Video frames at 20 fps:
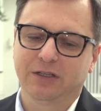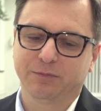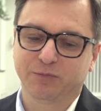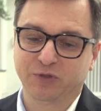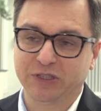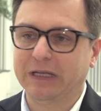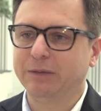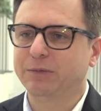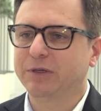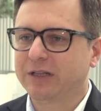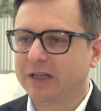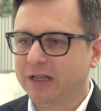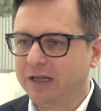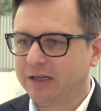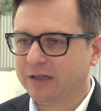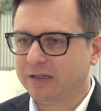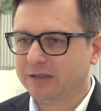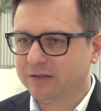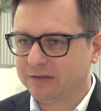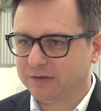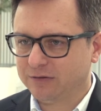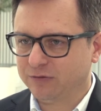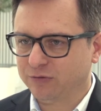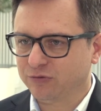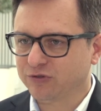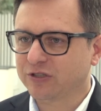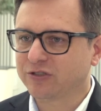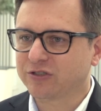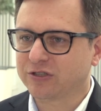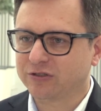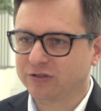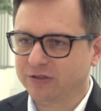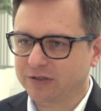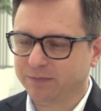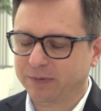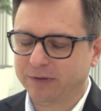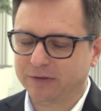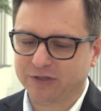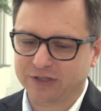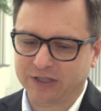przynajmniej dla dużej części
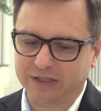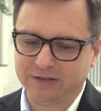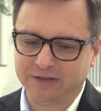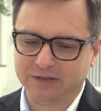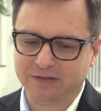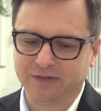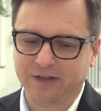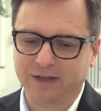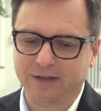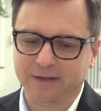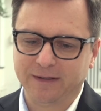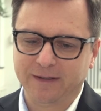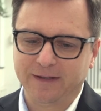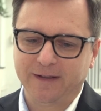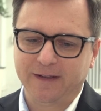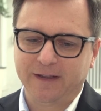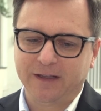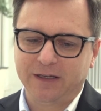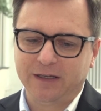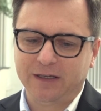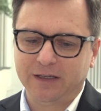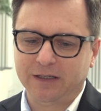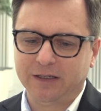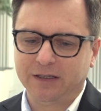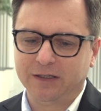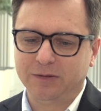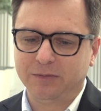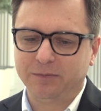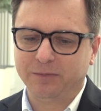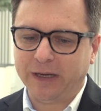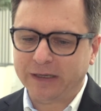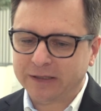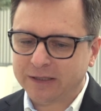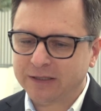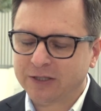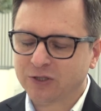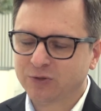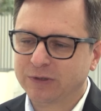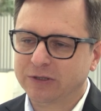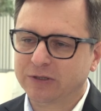społeczeństwa. Y,
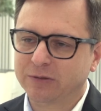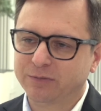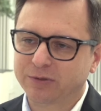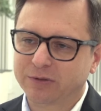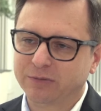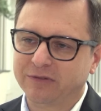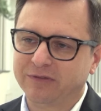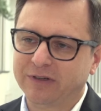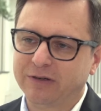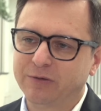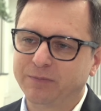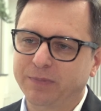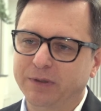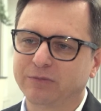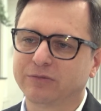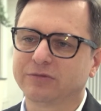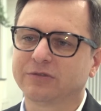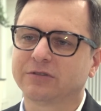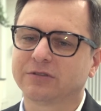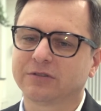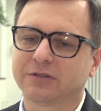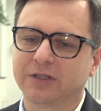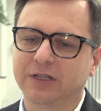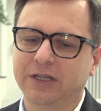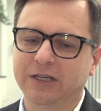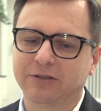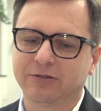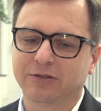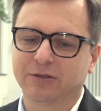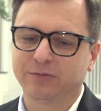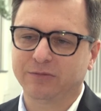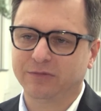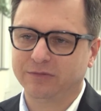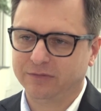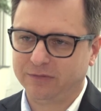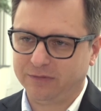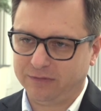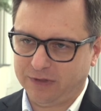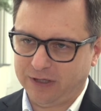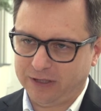banki też będą próbowały pomóc klientom,
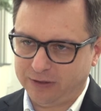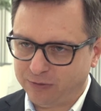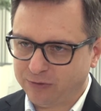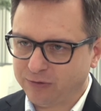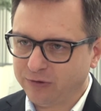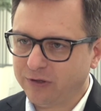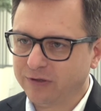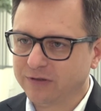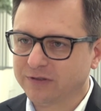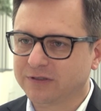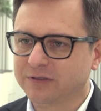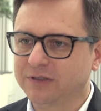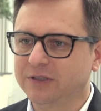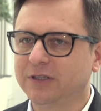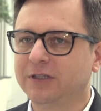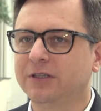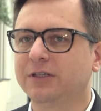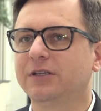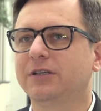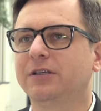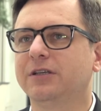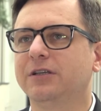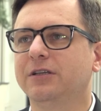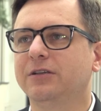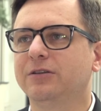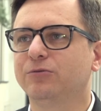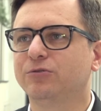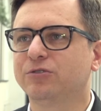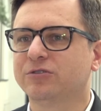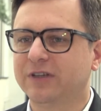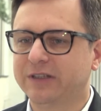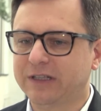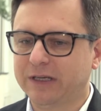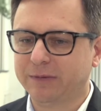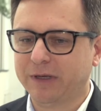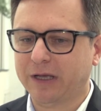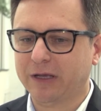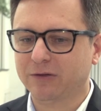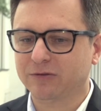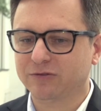edukując ich i
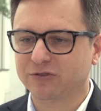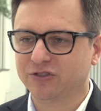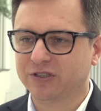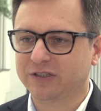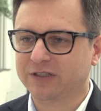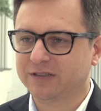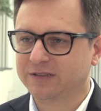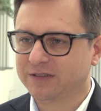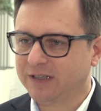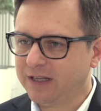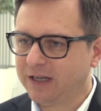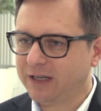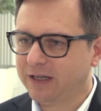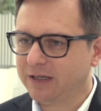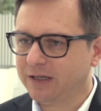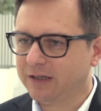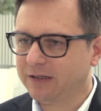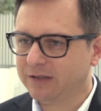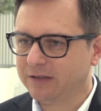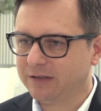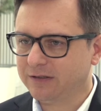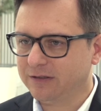uświadamiając, że te cele